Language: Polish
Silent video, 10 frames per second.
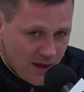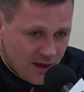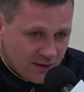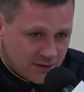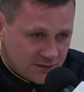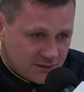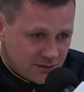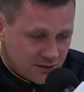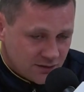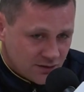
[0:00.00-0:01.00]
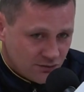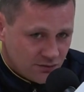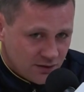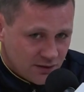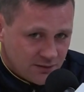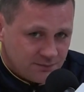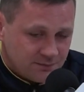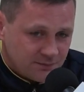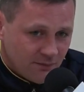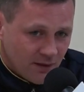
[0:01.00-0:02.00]
e, dzisiaj szczególnie
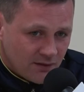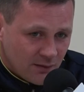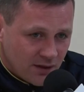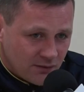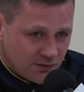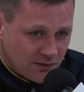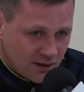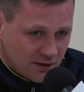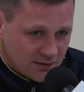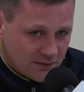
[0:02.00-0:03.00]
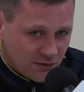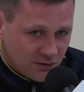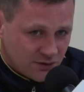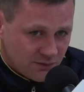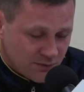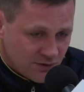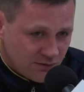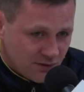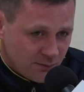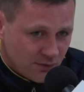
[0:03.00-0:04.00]
zabrakło agresywności,
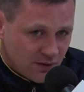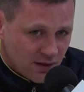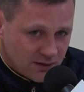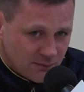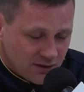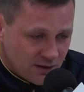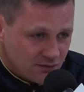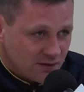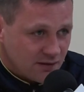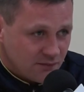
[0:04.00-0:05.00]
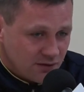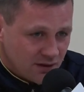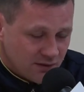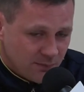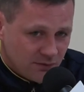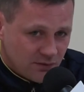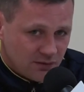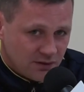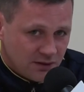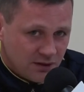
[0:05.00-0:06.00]
szczególnie w polu karnym, ataku na zawodnika z piłką
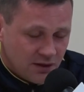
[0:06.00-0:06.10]
i,